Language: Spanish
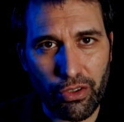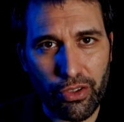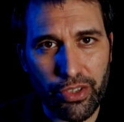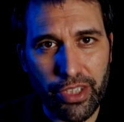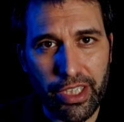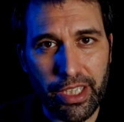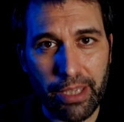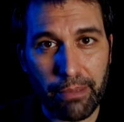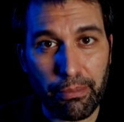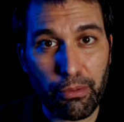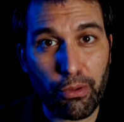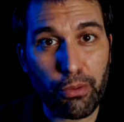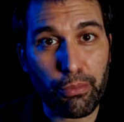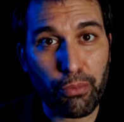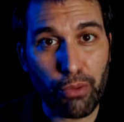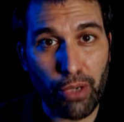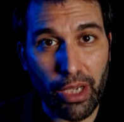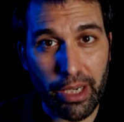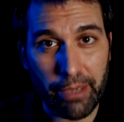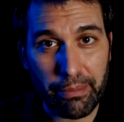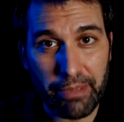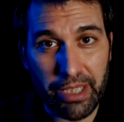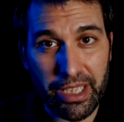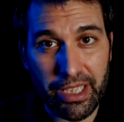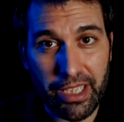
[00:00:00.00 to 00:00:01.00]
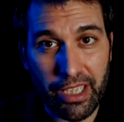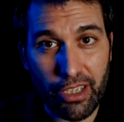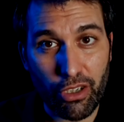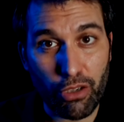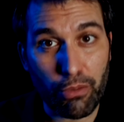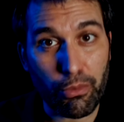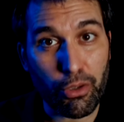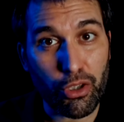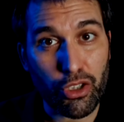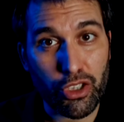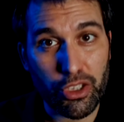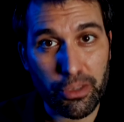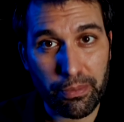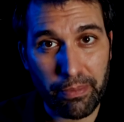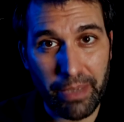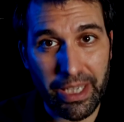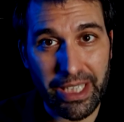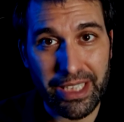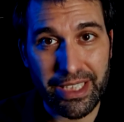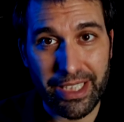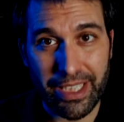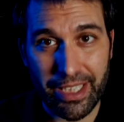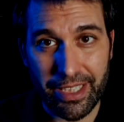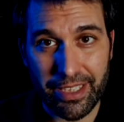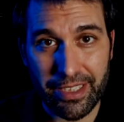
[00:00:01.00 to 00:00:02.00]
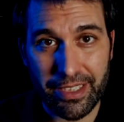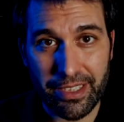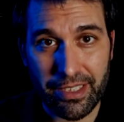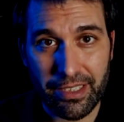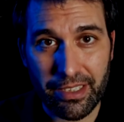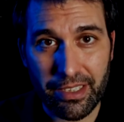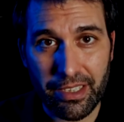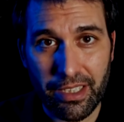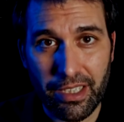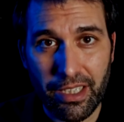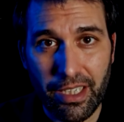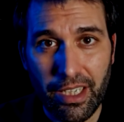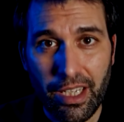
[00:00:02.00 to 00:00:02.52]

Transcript: conocida popularmente como SpaceX.